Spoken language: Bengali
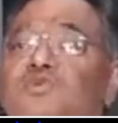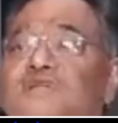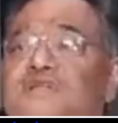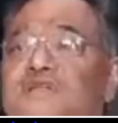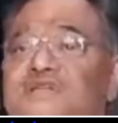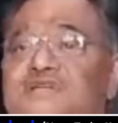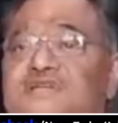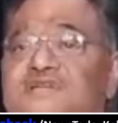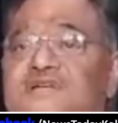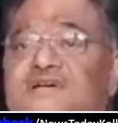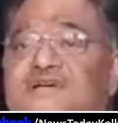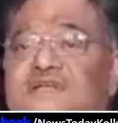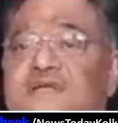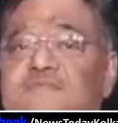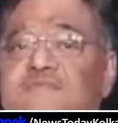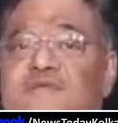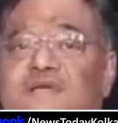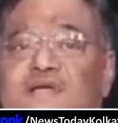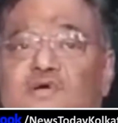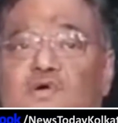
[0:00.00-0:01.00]
উনি নিজের
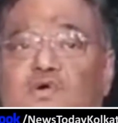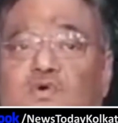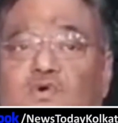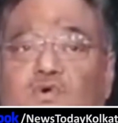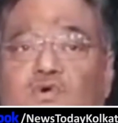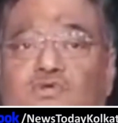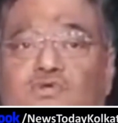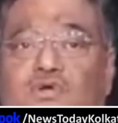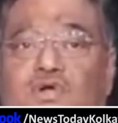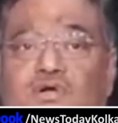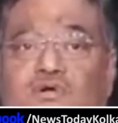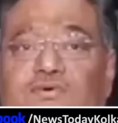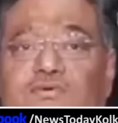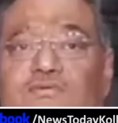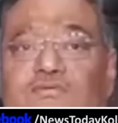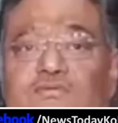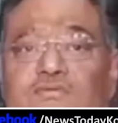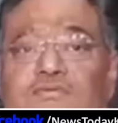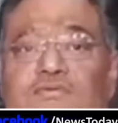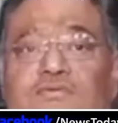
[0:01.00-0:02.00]
টিমটাকে অক্ষত
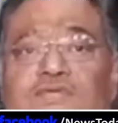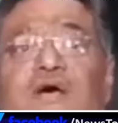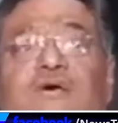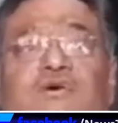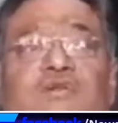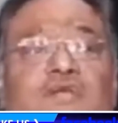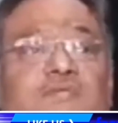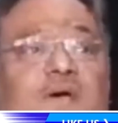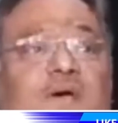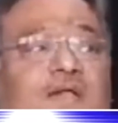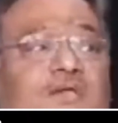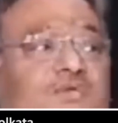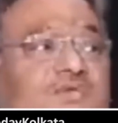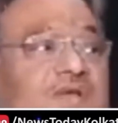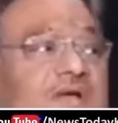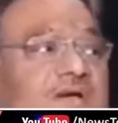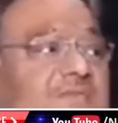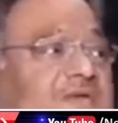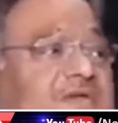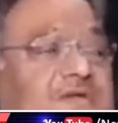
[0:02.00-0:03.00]
রাখুন তাহলেই ভালো
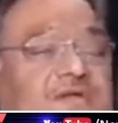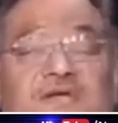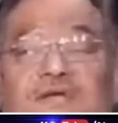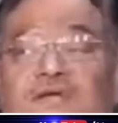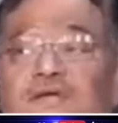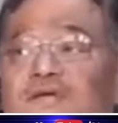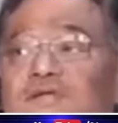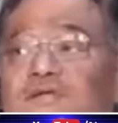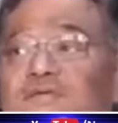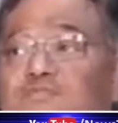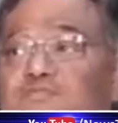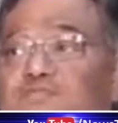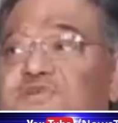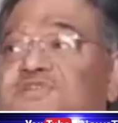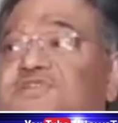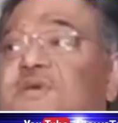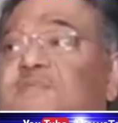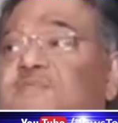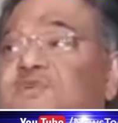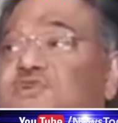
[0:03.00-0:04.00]
থাকবেন
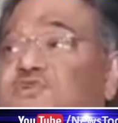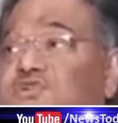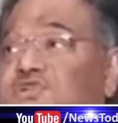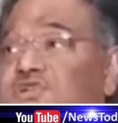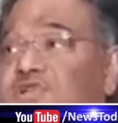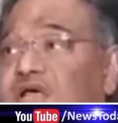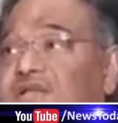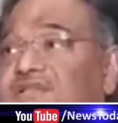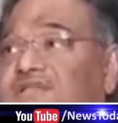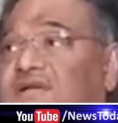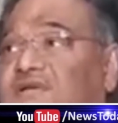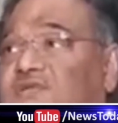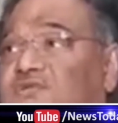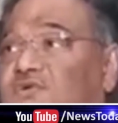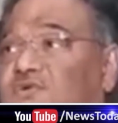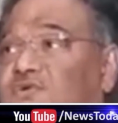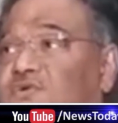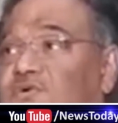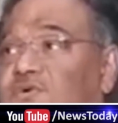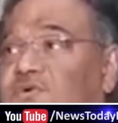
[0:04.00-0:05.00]
বিজেপি যদি না
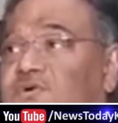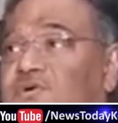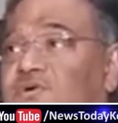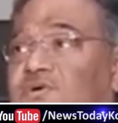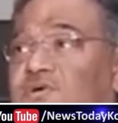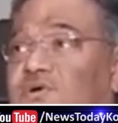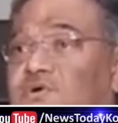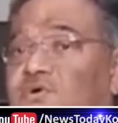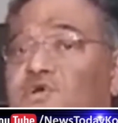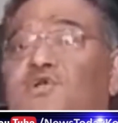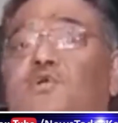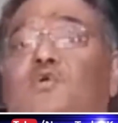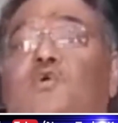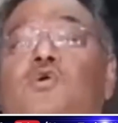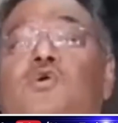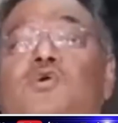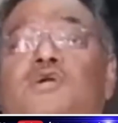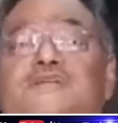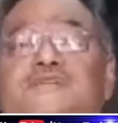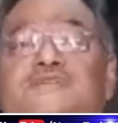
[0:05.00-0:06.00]
থাকতো ওই
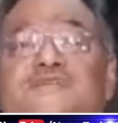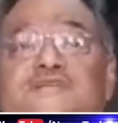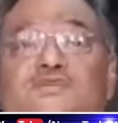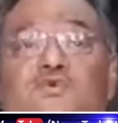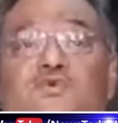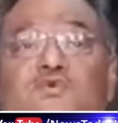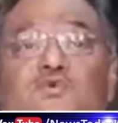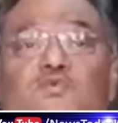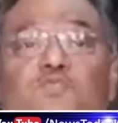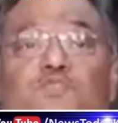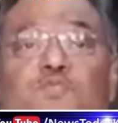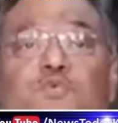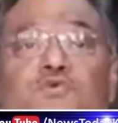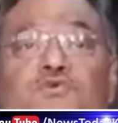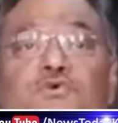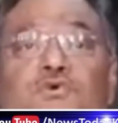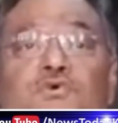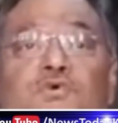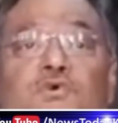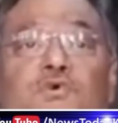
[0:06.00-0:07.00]
কংগ্রেসের যখন
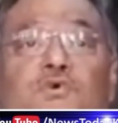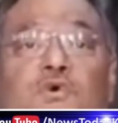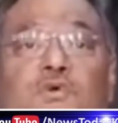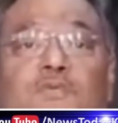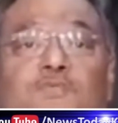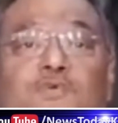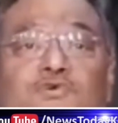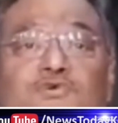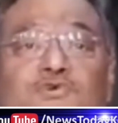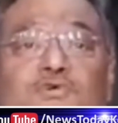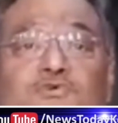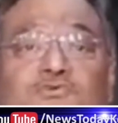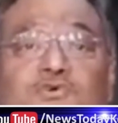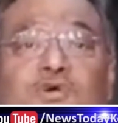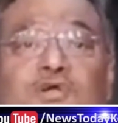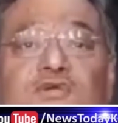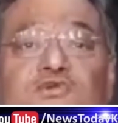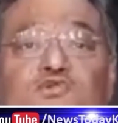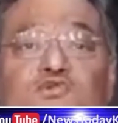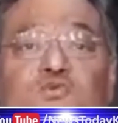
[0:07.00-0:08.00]
প্রচণ্ড
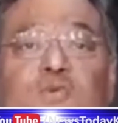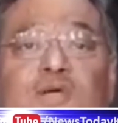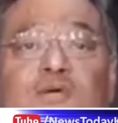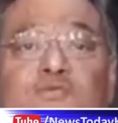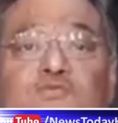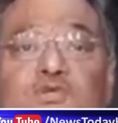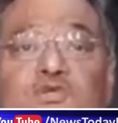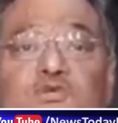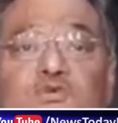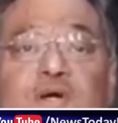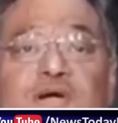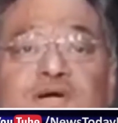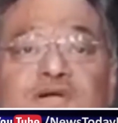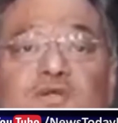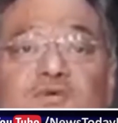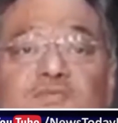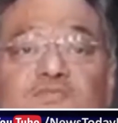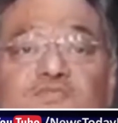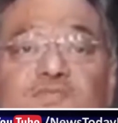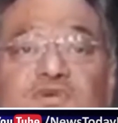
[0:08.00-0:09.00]
গর্ভযন্ত্রণার সময় উনিশশো
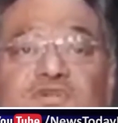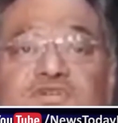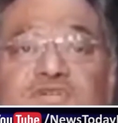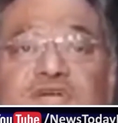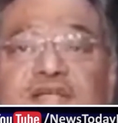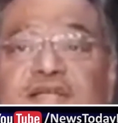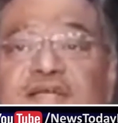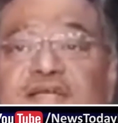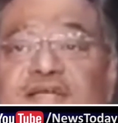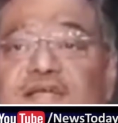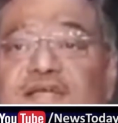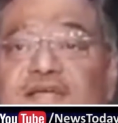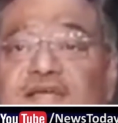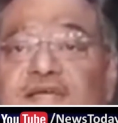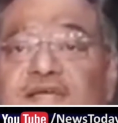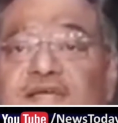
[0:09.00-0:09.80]
সালে